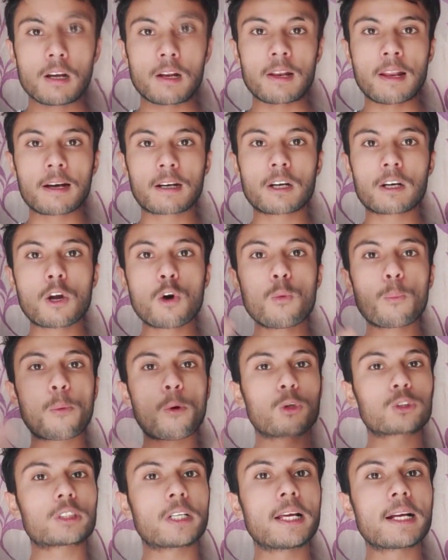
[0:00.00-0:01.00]
लखनऊ
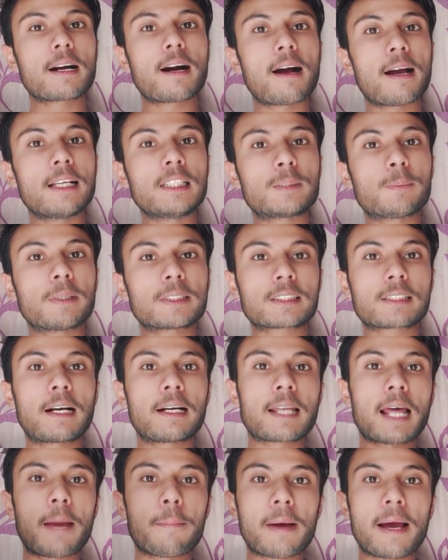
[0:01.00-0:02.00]
पहुंचने का इस बस का
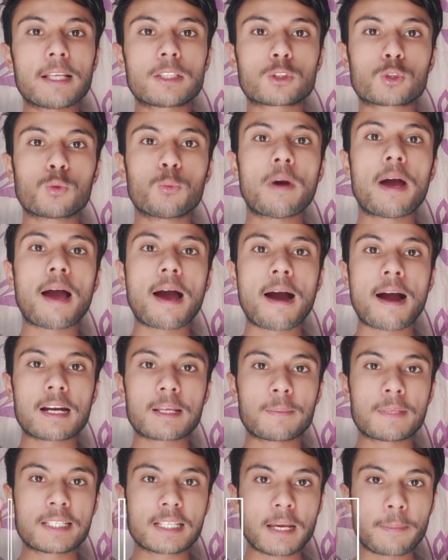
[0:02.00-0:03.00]
टाइम है सुबह आठ
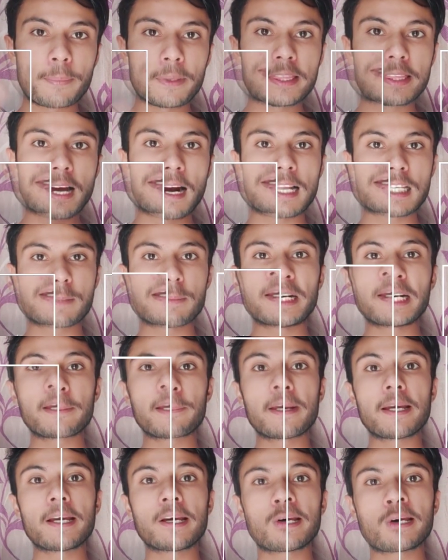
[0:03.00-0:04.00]
बज के पैंतालीस मिनट
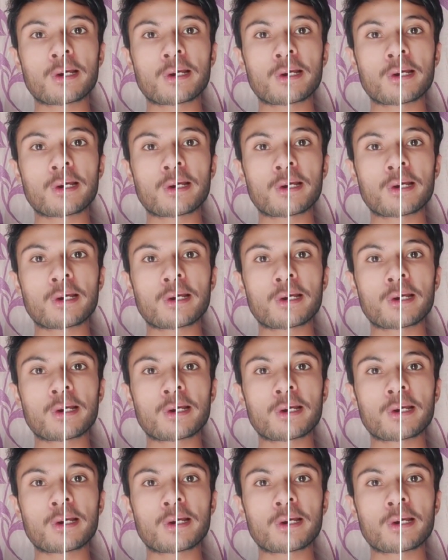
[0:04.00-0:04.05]
पे